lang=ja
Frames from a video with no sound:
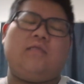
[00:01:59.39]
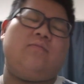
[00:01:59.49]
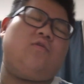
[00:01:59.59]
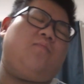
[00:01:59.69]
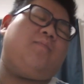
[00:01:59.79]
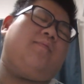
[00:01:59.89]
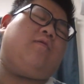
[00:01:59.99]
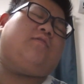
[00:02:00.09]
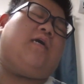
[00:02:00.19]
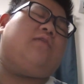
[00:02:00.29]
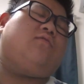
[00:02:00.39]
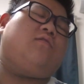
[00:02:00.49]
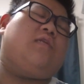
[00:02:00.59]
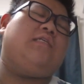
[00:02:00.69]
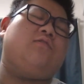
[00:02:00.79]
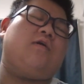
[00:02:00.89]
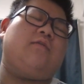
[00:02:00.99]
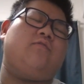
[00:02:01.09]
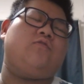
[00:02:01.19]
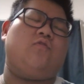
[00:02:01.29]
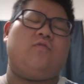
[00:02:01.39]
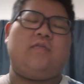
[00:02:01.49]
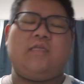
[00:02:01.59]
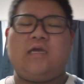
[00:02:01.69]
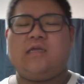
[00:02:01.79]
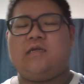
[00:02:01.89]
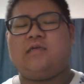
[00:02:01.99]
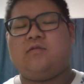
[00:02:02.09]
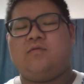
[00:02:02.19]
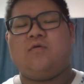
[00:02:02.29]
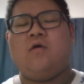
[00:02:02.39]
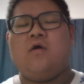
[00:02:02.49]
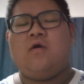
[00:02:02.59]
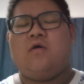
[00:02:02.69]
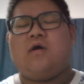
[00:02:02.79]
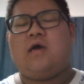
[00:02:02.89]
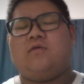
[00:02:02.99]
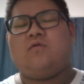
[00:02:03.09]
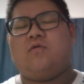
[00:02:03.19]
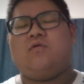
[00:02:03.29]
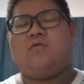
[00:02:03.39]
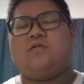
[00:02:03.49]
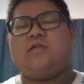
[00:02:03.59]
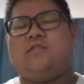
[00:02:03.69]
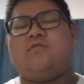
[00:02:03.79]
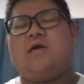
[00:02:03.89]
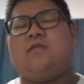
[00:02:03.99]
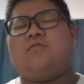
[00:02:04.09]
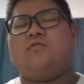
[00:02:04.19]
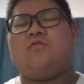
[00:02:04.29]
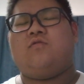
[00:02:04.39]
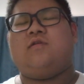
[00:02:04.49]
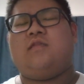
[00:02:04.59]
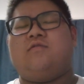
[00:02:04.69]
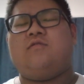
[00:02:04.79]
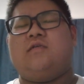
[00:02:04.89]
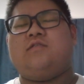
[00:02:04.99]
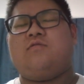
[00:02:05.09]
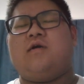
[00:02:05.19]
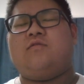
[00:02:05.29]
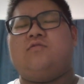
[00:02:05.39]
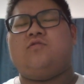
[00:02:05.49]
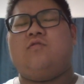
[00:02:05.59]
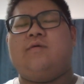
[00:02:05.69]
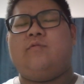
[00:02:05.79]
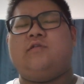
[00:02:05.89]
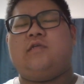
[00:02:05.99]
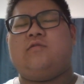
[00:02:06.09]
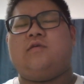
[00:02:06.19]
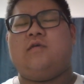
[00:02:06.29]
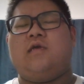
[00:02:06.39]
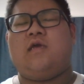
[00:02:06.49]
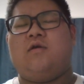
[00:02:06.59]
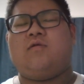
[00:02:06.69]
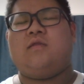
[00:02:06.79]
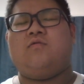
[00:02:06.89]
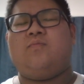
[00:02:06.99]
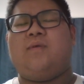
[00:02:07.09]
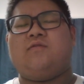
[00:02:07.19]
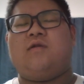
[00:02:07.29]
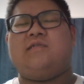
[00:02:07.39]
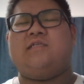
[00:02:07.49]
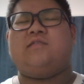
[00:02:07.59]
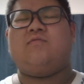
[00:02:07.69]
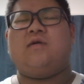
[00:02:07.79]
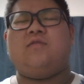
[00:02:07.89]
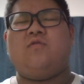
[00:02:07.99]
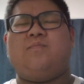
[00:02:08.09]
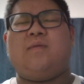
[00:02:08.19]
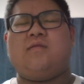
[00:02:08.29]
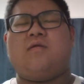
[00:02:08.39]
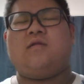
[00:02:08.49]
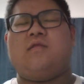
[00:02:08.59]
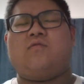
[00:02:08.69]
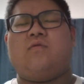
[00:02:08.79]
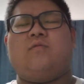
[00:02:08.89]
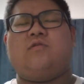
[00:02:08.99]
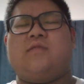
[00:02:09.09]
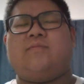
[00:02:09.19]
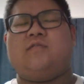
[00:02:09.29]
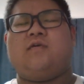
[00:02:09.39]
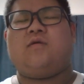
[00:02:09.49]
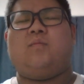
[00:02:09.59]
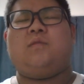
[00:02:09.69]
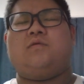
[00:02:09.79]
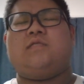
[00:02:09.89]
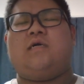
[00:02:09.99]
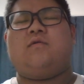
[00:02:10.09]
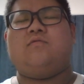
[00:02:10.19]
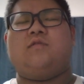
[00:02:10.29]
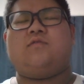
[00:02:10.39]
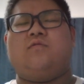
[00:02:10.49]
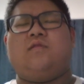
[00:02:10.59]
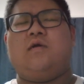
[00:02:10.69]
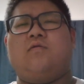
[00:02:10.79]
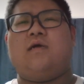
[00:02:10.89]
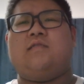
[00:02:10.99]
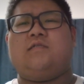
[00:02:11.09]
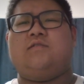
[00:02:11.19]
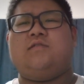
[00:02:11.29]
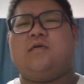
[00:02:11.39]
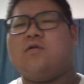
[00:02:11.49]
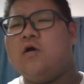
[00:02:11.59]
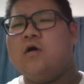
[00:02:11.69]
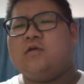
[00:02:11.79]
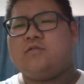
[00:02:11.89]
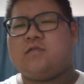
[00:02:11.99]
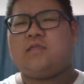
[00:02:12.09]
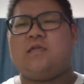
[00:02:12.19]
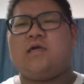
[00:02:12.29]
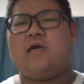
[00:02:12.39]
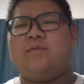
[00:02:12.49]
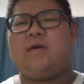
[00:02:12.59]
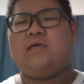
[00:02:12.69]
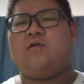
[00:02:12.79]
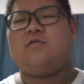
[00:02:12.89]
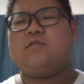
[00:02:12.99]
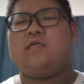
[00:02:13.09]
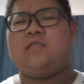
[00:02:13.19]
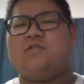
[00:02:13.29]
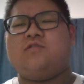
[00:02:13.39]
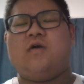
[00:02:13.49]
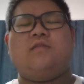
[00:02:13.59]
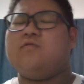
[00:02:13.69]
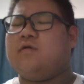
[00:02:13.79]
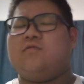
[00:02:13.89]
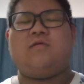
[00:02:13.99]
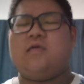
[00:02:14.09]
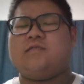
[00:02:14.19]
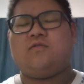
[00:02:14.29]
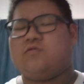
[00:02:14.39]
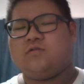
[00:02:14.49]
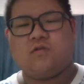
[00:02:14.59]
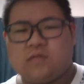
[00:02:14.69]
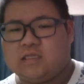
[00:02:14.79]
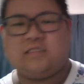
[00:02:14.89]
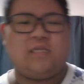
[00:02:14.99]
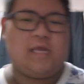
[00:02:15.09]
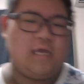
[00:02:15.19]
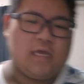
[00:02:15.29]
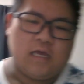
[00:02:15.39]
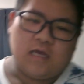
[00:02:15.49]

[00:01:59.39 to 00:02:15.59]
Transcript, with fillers: でもドロップボックス入るときクレジットカードの情報を入れなきゃいけないけど、あのー、クトカードの情報を入れて、クレジットカードの情報が漏れたとき、えー、お金をいっぱい取られちゃって、お金をいっぱい取られて取り戻すための作業がめんどくさいから、本当はそこに抵抗があったりするんだけど、それだったら今いろいろ使ってる通販とかのやつはどうすんのって話でね。